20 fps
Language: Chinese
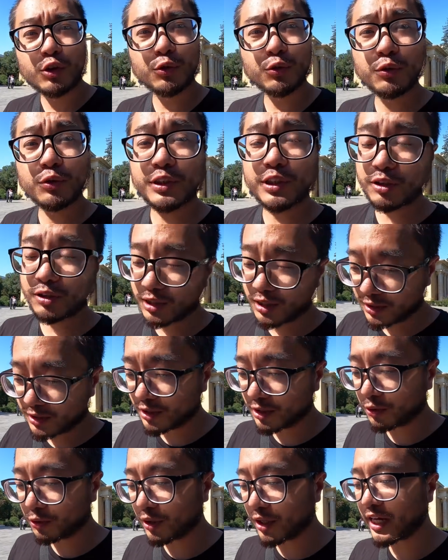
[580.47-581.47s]
铸就了
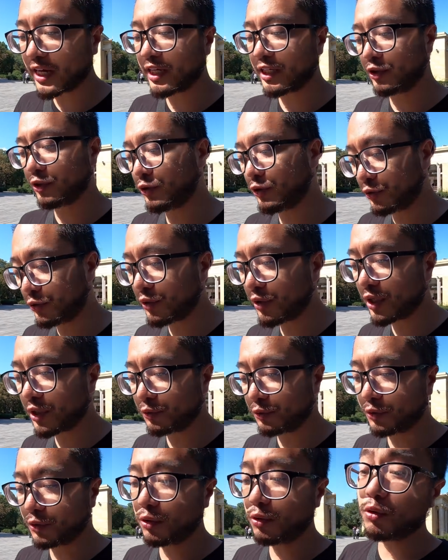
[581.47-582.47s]
这段
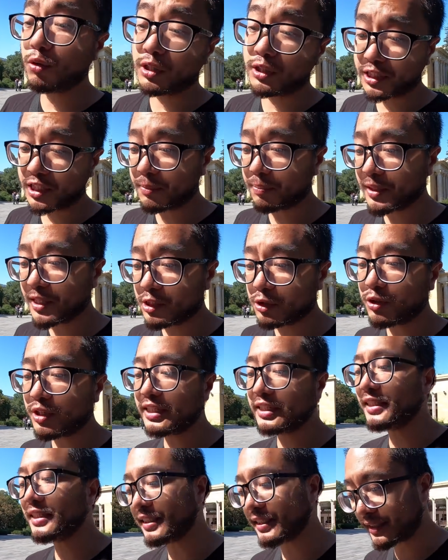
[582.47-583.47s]
血与火的悲
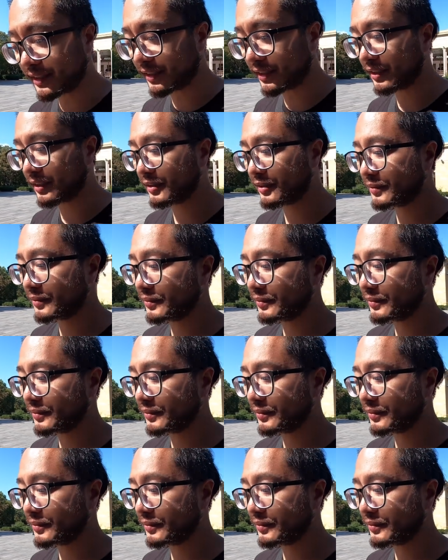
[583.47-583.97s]
壮历史。